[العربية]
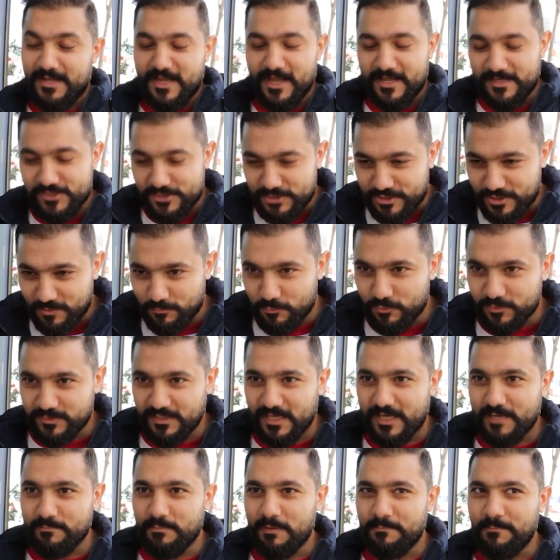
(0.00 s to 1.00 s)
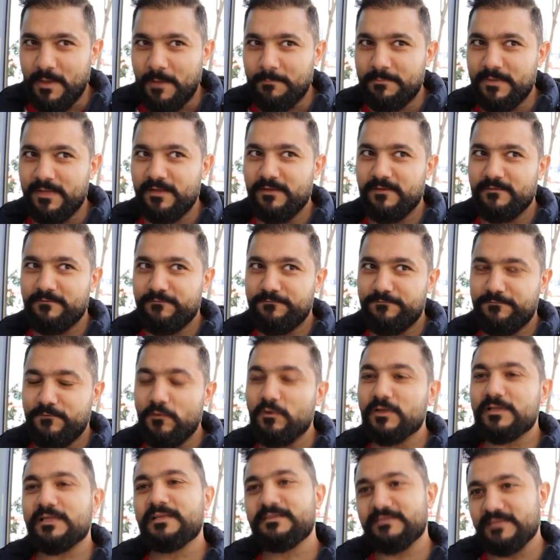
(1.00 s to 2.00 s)
كان الجمهور تقريبا معبي
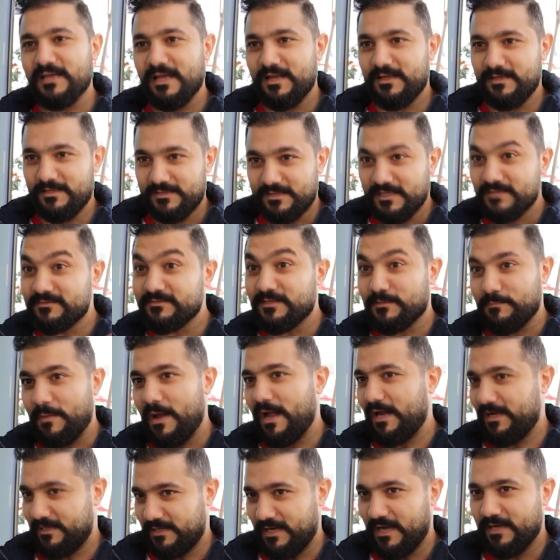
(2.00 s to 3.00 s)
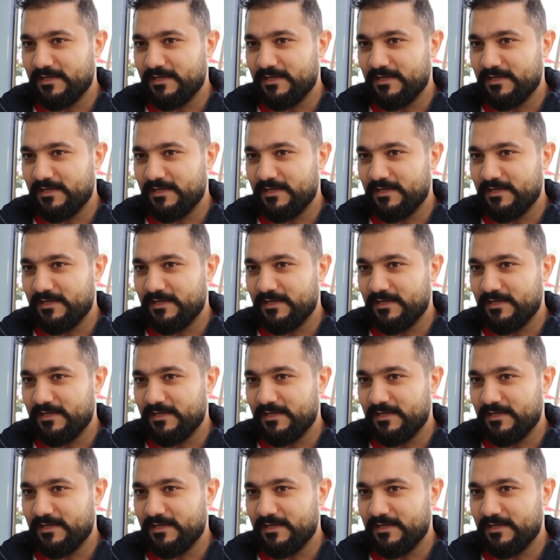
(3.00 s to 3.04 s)
فوق ثلاث ارباع